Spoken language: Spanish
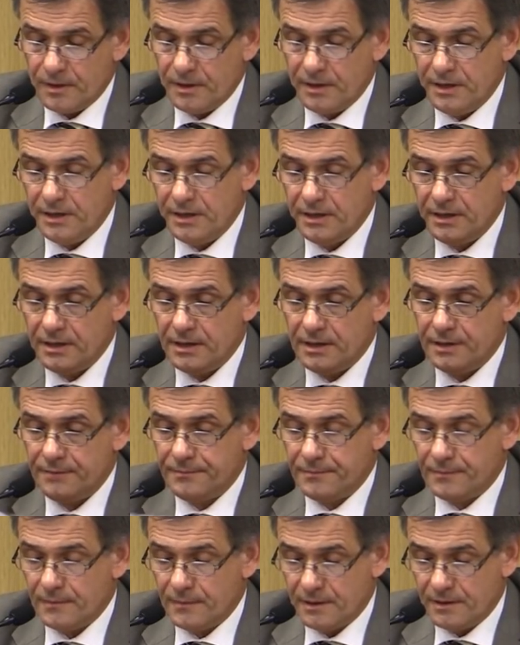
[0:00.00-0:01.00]
Eh,
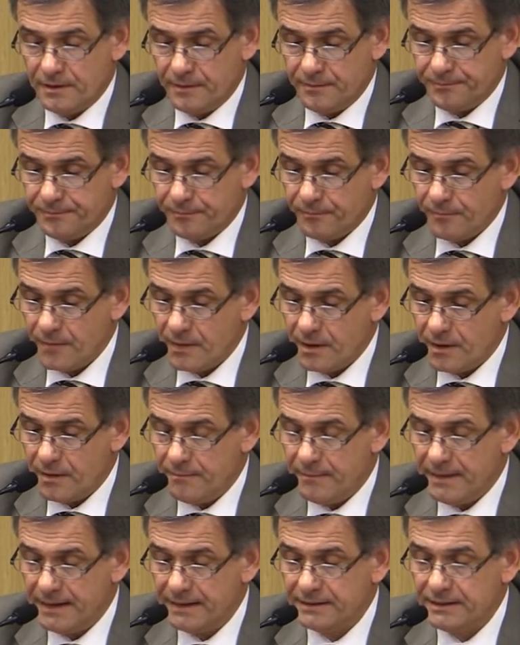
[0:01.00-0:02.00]

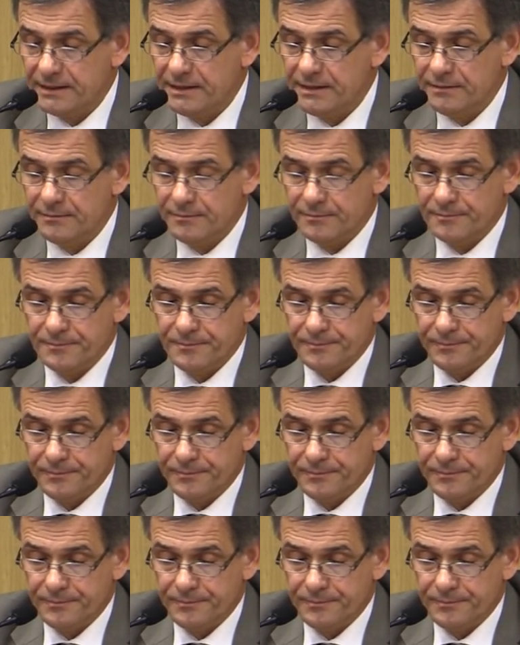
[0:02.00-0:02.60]
Martín,